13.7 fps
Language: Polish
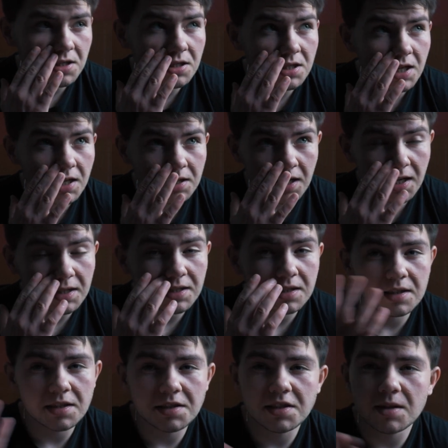dzisiaj taka
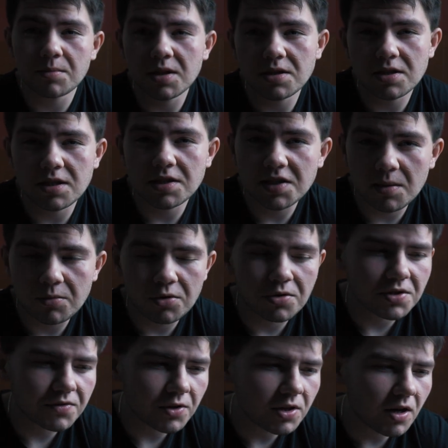tendencja bardziej
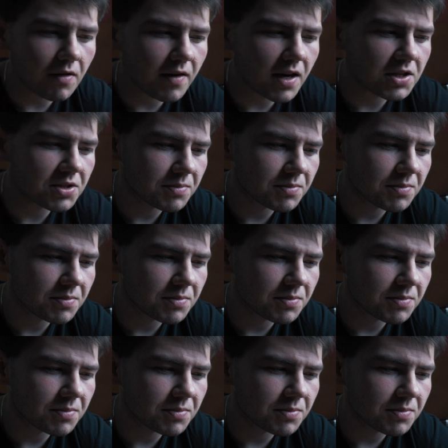samorozwojowa,